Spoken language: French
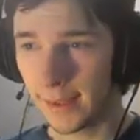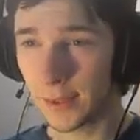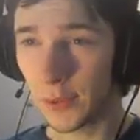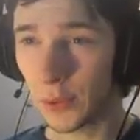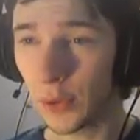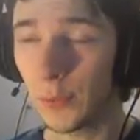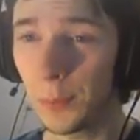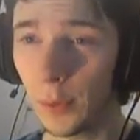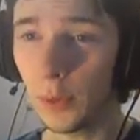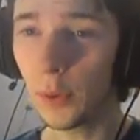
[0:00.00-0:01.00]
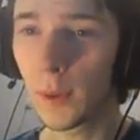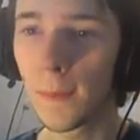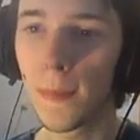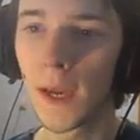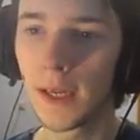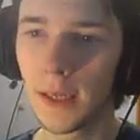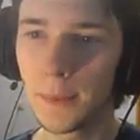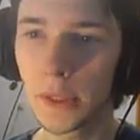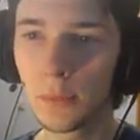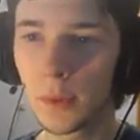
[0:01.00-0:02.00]
Et je vous retrouve pour
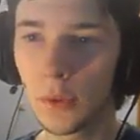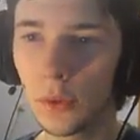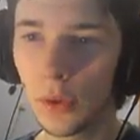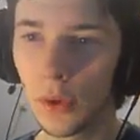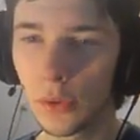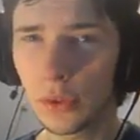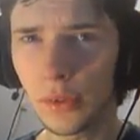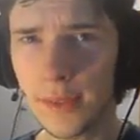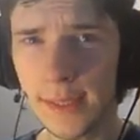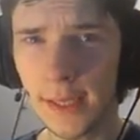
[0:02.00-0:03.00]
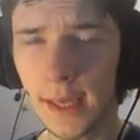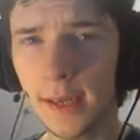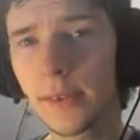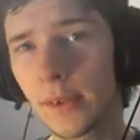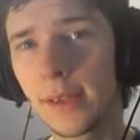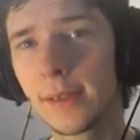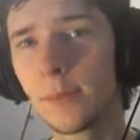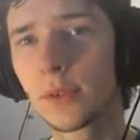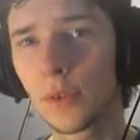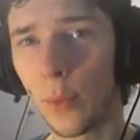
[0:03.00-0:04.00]
l'épisode numéro 35 euh, sur les
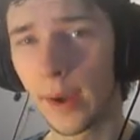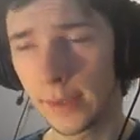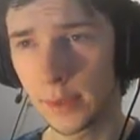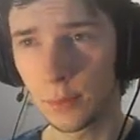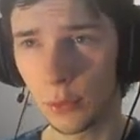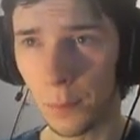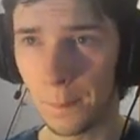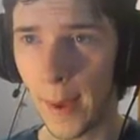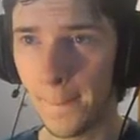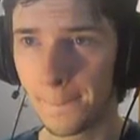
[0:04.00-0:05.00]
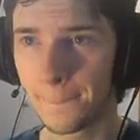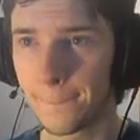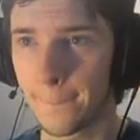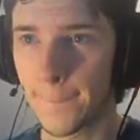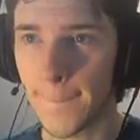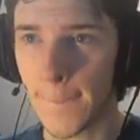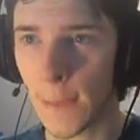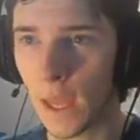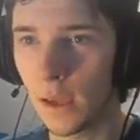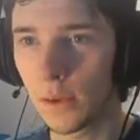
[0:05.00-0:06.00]
Sims 3, si je me trompe pas.
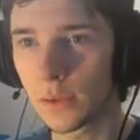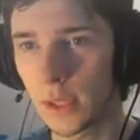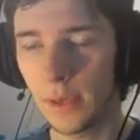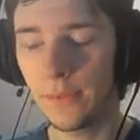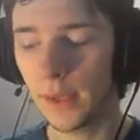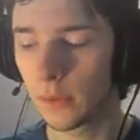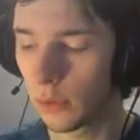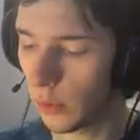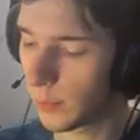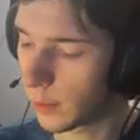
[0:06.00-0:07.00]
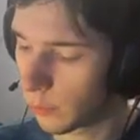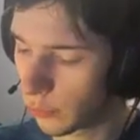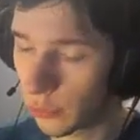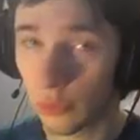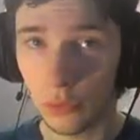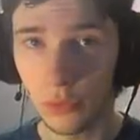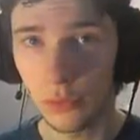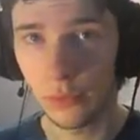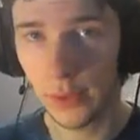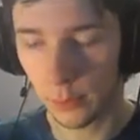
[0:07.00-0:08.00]
Et euh, j'allais faire Dormir Monstre, donc
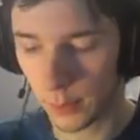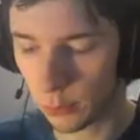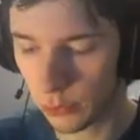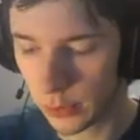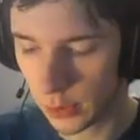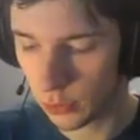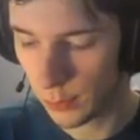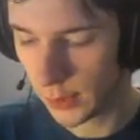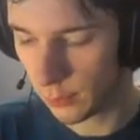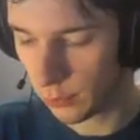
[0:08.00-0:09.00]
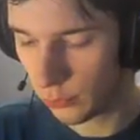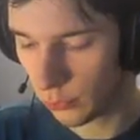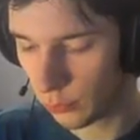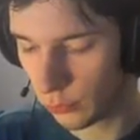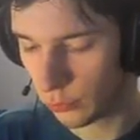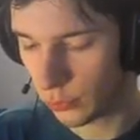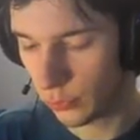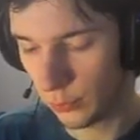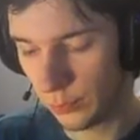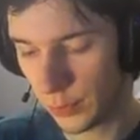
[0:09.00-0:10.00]
euh, va Dormir Monstre, et je baisse un peu le son de mon
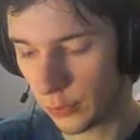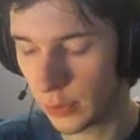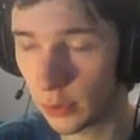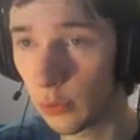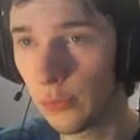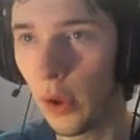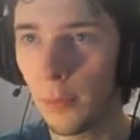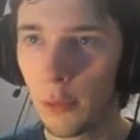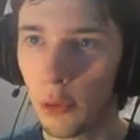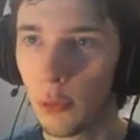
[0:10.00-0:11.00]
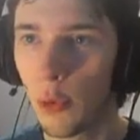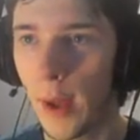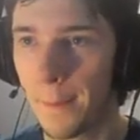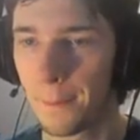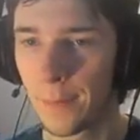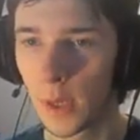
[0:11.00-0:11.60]
jeu, parce que c'est trop fort pour moi.